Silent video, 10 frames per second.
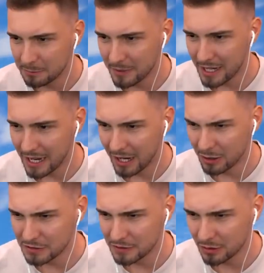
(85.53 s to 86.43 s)
mal eher
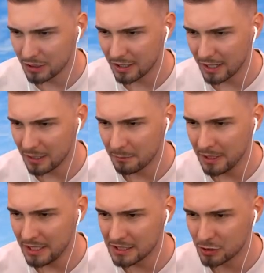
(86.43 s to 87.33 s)
aus wie so ein kleiner
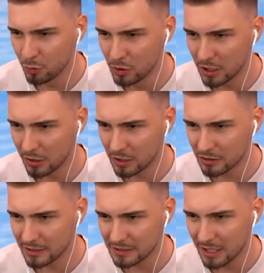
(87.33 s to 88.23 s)
Miniscooter oder
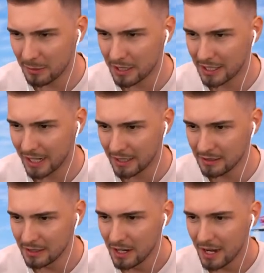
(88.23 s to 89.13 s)
sowas, ne? Aber der
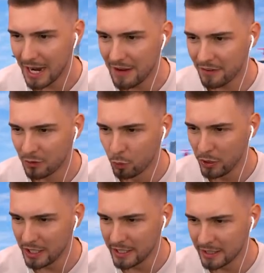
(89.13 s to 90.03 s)
kann einfach ein
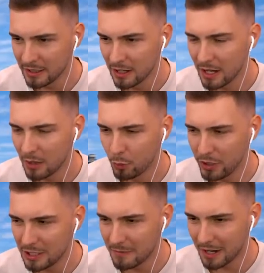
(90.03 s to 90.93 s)
Wheeling, äh,
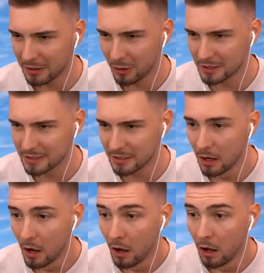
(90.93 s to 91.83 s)
Wheelie machen, Leute.
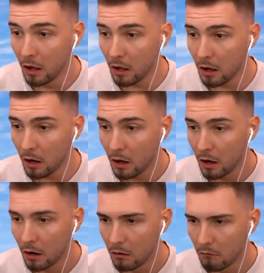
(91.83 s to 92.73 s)
Äh,
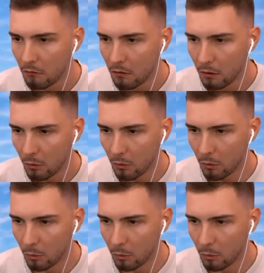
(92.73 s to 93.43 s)
Oh